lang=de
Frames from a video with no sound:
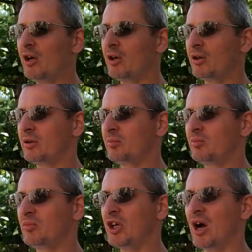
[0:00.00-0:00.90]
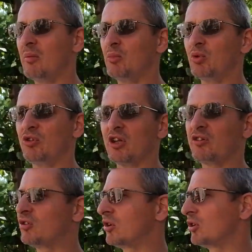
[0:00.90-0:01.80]
Ähm, die haben uns
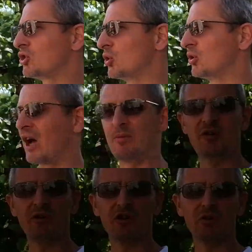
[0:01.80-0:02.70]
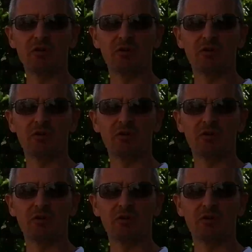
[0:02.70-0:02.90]
jetzt äh, schon damit vertr